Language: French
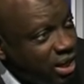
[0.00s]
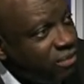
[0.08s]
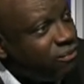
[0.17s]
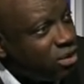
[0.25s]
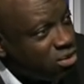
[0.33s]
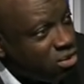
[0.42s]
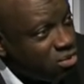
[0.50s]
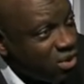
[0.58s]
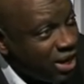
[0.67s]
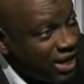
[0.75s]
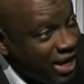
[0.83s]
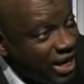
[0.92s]
Il faut que ce
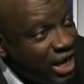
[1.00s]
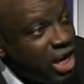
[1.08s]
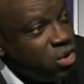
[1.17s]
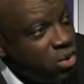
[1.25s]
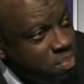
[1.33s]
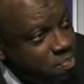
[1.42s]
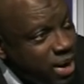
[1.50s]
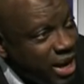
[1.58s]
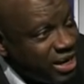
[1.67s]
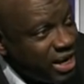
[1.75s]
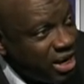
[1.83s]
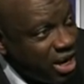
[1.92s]
soit clair. Et nulle
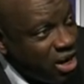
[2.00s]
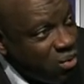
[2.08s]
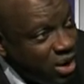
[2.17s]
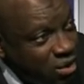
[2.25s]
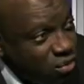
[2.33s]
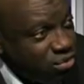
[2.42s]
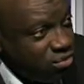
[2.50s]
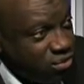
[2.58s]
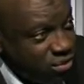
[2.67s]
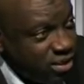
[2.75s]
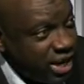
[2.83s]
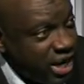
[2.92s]
part dans la loi
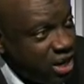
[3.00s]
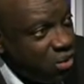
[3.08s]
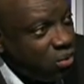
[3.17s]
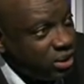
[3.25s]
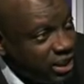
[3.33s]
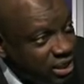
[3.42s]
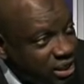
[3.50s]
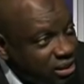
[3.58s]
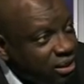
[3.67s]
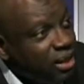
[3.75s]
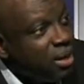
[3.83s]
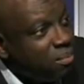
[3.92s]
constitutionnelle, on dit
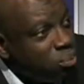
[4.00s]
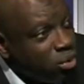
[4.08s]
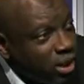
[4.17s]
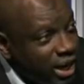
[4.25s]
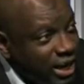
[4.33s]
que pour,